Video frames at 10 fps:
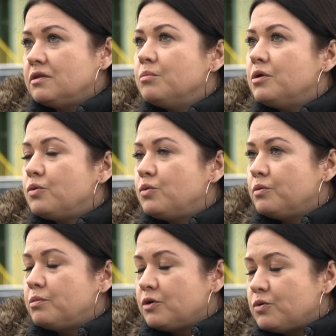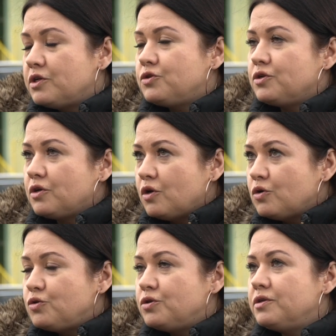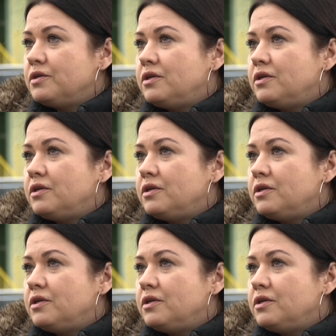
Tam brakuje jeszcze kloszy